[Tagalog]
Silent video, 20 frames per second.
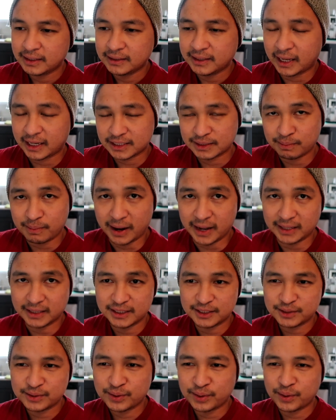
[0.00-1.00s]
next
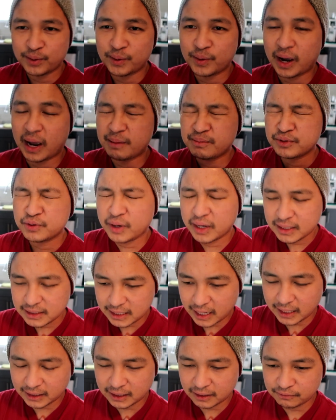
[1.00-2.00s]
month. So, I'm so
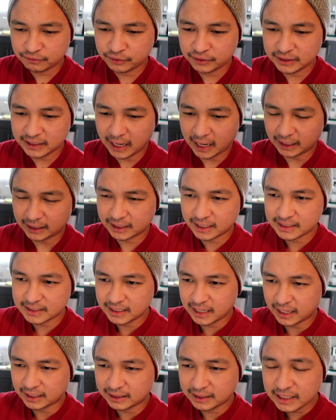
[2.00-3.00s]
excited for that
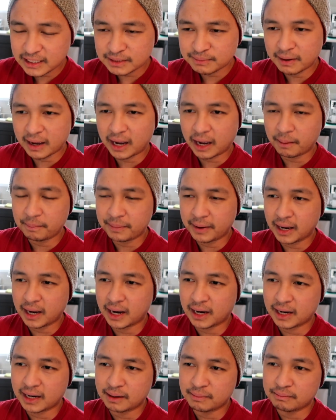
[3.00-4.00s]
kasi at least
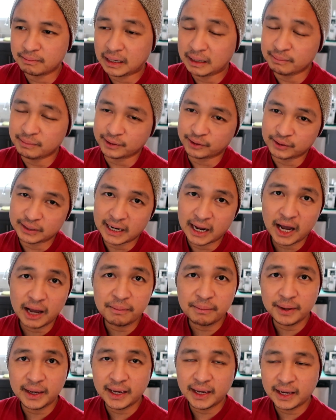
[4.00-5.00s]
makakapag-barbecue na
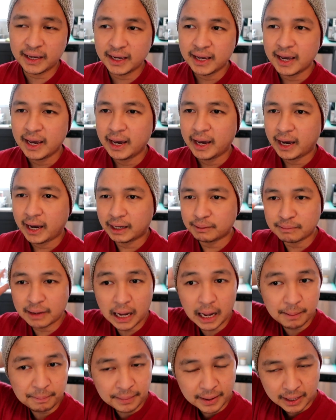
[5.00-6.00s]
kami and
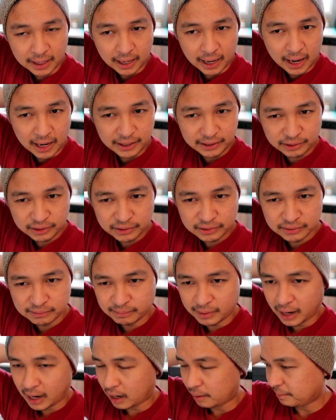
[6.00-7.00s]
makapag, ano yun,
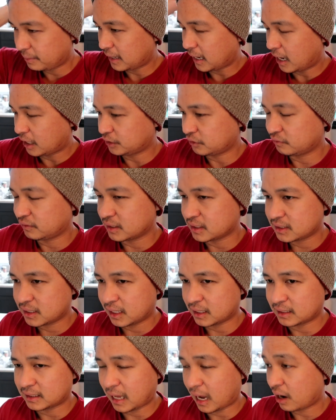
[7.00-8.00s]
makakapag-out of the
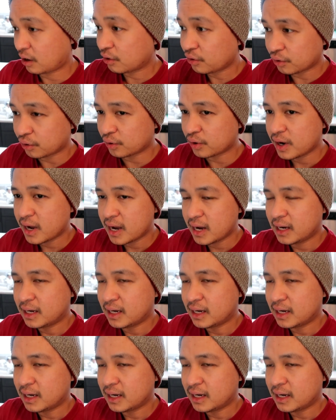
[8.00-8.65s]
sun ako